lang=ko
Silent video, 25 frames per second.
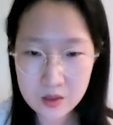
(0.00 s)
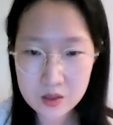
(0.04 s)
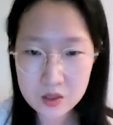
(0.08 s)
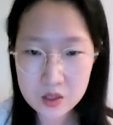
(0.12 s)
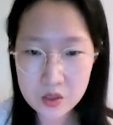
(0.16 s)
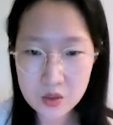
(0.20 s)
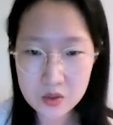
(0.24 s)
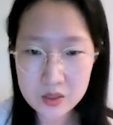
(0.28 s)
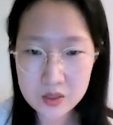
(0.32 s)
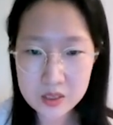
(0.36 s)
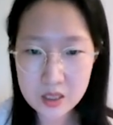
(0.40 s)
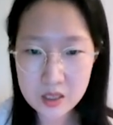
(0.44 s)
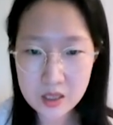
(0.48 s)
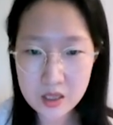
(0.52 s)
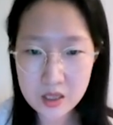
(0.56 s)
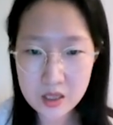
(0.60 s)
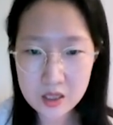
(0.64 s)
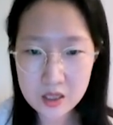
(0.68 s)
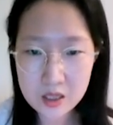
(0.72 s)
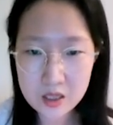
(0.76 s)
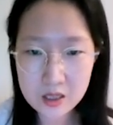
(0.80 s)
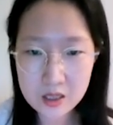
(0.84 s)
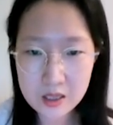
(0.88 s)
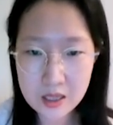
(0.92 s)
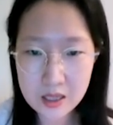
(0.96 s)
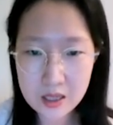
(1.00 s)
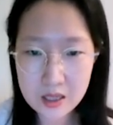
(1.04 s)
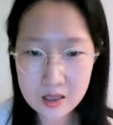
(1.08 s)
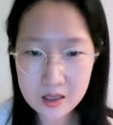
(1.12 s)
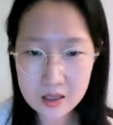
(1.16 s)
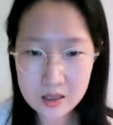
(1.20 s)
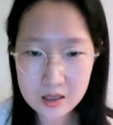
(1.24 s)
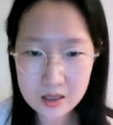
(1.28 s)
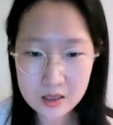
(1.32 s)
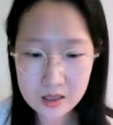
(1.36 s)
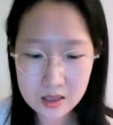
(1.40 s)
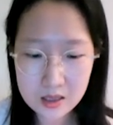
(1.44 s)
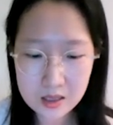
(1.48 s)
전 세계 1위가
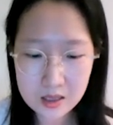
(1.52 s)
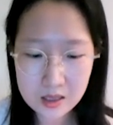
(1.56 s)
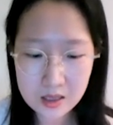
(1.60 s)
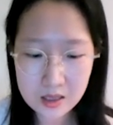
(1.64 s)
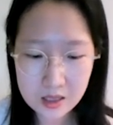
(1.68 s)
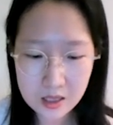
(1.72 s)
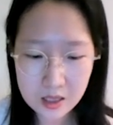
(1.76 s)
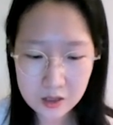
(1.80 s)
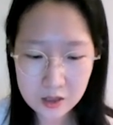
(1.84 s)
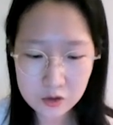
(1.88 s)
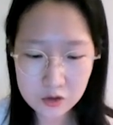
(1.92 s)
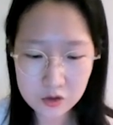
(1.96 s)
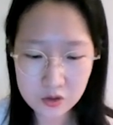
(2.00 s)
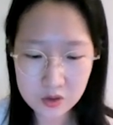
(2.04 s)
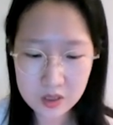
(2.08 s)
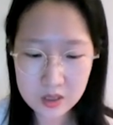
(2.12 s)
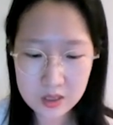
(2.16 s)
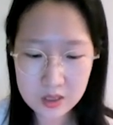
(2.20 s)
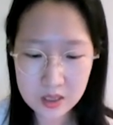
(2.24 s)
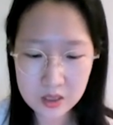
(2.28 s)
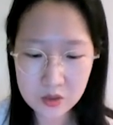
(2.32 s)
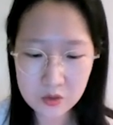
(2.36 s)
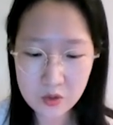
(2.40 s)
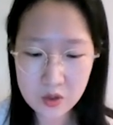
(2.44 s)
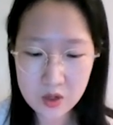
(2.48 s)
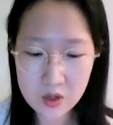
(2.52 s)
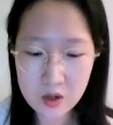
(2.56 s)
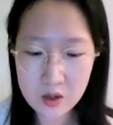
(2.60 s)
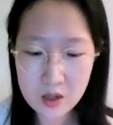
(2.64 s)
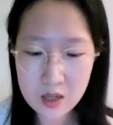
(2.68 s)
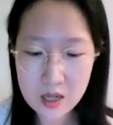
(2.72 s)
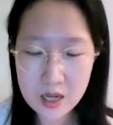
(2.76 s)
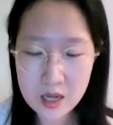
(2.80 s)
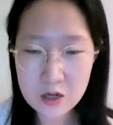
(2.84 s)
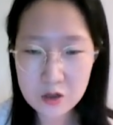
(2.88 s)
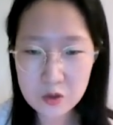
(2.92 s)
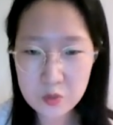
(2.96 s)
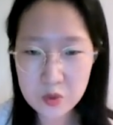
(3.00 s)
태국이고요.
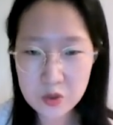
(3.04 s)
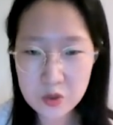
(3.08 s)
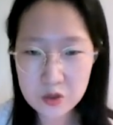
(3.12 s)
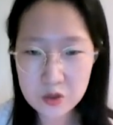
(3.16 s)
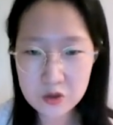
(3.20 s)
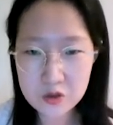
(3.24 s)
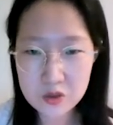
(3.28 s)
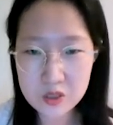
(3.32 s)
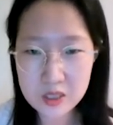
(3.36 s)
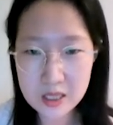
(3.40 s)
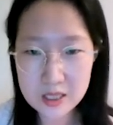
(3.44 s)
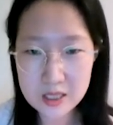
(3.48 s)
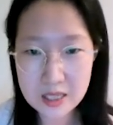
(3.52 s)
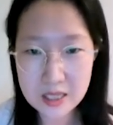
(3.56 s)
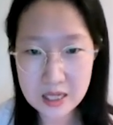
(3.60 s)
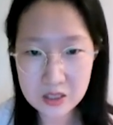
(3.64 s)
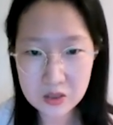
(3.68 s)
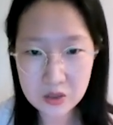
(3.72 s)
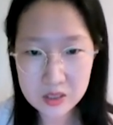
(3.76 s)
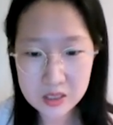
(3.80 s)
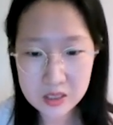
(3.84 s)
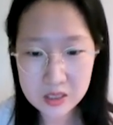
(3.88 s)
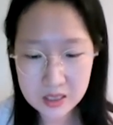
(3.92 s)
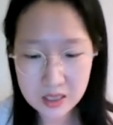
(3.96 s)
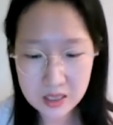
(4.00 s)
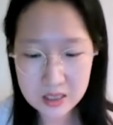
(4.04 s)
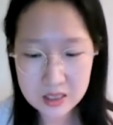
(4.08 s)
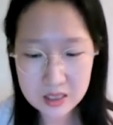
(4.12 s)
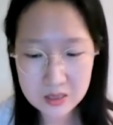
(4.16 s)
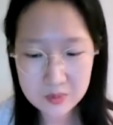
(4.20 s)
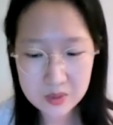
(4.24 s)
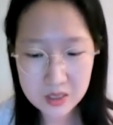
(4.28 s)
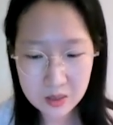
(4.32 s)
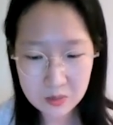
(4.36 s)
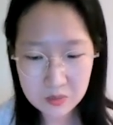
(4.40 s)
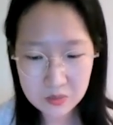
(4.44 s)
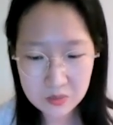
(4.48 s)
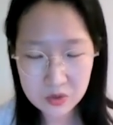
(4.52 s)
하루 평균 약 5시간
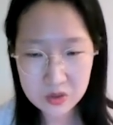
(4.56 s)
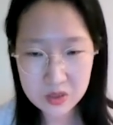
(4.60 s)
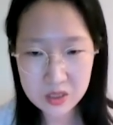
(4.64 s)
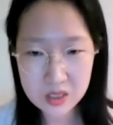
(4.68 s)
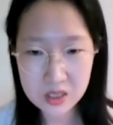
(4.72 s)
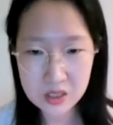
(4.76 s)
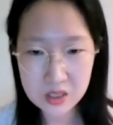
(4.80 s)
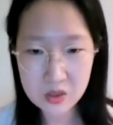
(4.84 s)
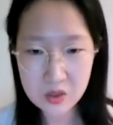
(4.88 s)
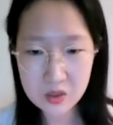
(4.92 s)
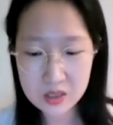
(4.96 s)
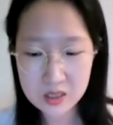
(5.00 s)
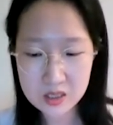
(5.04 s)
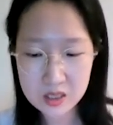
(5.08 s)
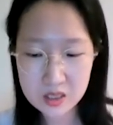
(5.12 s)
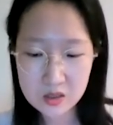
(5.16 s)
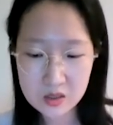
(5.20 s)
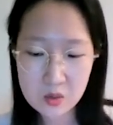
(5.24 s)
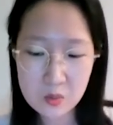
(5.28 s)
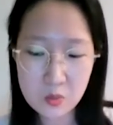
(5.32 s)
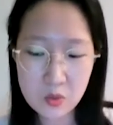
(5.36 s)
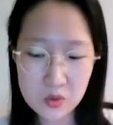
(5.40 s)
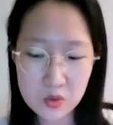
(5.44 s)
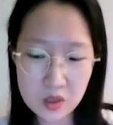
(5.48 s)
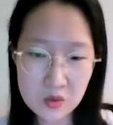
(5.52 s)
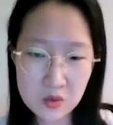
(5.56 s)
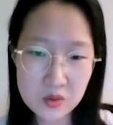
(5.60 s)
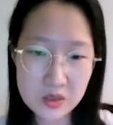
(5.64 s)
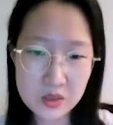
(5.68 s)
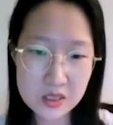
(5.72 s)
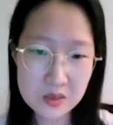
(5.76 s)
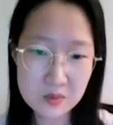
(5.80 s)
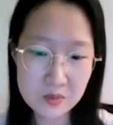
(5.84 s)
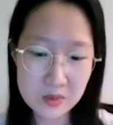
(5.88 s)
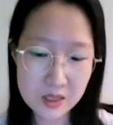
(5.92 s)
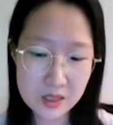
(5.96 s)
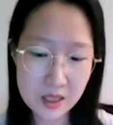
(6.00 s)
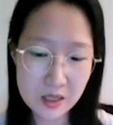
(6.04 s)
13분을 인터넷에서 보내고
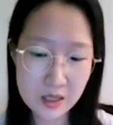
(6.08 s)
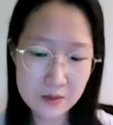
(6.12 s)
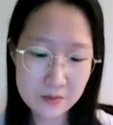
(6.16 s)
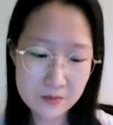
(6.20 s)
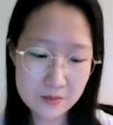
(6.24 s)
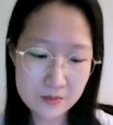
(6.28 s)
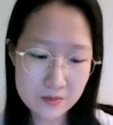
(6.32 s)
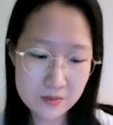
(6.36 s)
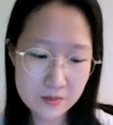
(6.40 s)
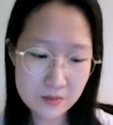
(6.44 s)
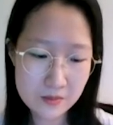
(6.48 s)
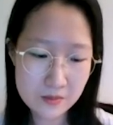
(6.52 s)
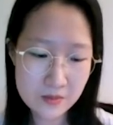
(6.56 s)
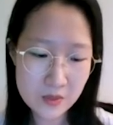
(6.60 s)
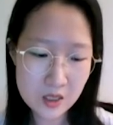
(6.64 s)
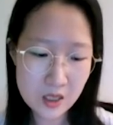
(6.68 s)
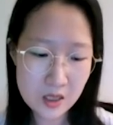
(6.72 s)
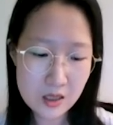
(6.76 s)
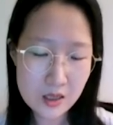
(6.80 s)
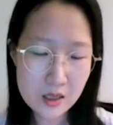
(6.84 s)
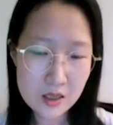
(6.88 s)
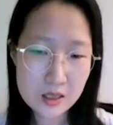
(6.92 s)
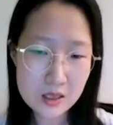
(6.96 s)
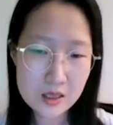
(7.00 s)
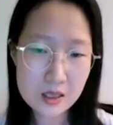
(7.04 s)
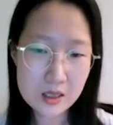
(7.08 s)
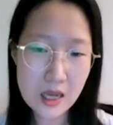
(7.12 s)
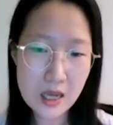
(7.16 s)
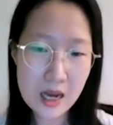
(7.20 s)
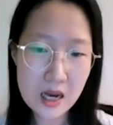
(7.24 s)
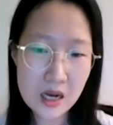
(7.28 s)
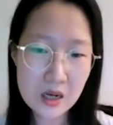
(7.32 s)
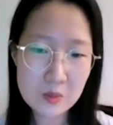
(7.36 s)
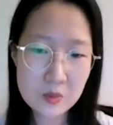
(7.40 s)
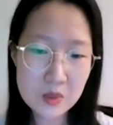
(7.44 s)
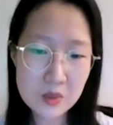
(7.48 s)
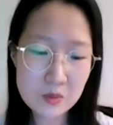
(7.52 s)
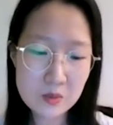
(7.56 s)
있습니다. 그
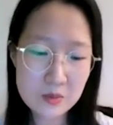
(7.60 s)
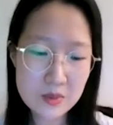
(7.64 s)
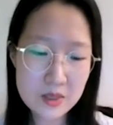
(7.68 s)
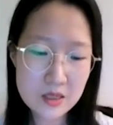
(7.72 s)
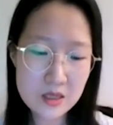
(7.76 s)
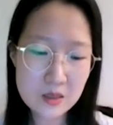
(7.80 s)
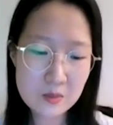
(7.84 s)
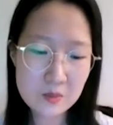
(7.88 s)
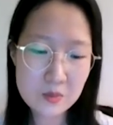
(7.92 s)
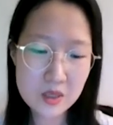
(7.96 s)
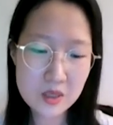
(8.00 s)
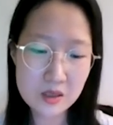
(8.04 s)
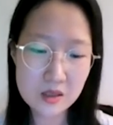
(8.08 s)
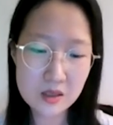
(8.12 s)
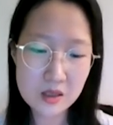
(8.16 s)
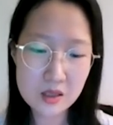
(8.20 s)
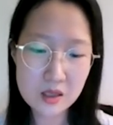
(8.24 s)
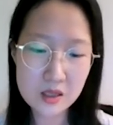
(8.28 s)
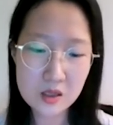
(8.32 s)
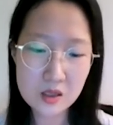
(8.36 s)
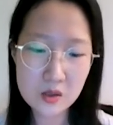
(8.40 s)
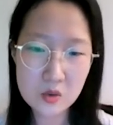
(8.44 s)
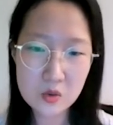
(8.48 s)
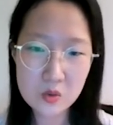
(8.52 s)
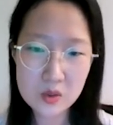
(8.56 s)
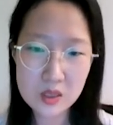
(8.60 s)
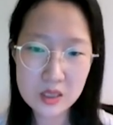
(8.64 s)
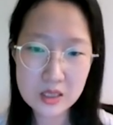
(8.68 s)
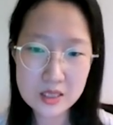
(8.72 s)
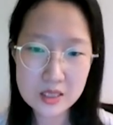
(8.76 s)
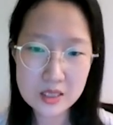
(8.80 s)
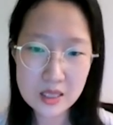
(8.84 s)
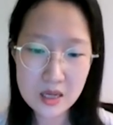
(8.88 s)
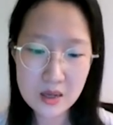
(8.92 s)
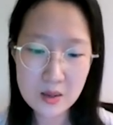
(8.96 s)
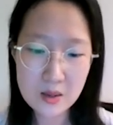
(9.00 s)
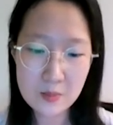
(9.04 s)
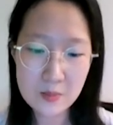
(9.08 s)
다음이 필리핀,
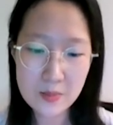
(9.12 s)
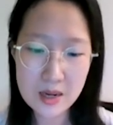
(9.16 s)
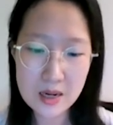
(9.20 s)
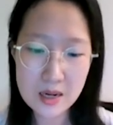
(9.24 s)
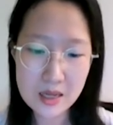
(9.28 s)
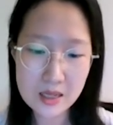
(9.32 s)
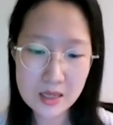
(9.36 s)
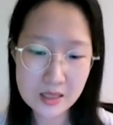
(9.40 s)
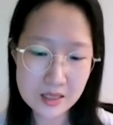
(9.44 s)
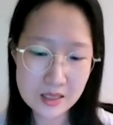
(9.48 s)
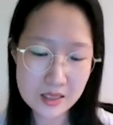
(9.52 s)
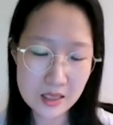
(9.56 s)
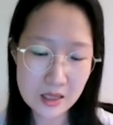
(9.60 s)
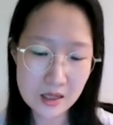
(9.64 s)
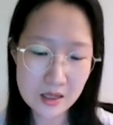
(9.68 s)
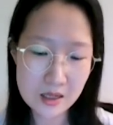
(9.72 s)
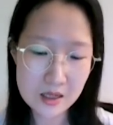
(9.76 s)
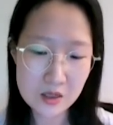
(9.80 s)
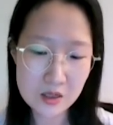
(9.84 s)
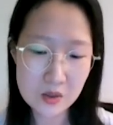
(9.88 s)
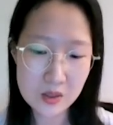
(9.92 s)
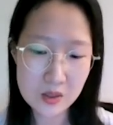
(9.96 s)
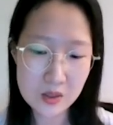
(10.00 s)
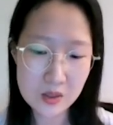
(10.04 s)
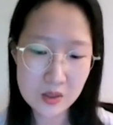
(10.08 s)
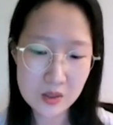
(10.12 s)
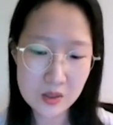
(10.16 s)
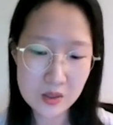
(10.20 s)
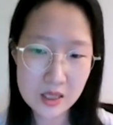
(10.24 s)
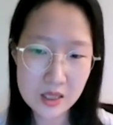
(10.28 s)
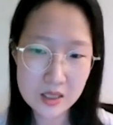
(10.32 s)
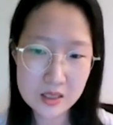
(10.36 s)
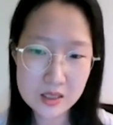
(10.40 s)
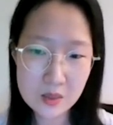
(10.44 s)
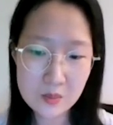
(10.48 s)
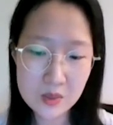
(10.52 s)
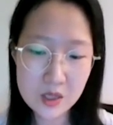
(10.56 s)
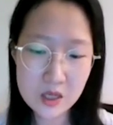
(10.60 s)
인도네시아, 말레이시아 이렇게
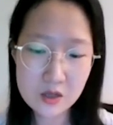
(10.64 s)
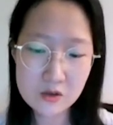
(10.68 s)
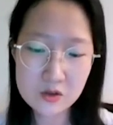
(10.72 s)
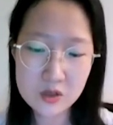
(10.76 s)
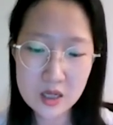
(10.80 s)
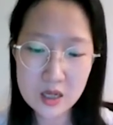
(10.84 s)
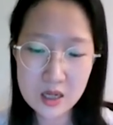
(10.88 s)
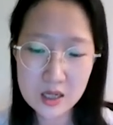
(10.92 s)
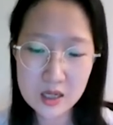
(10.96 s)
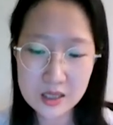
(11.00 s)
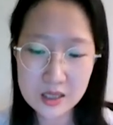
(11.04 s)
3개 국가가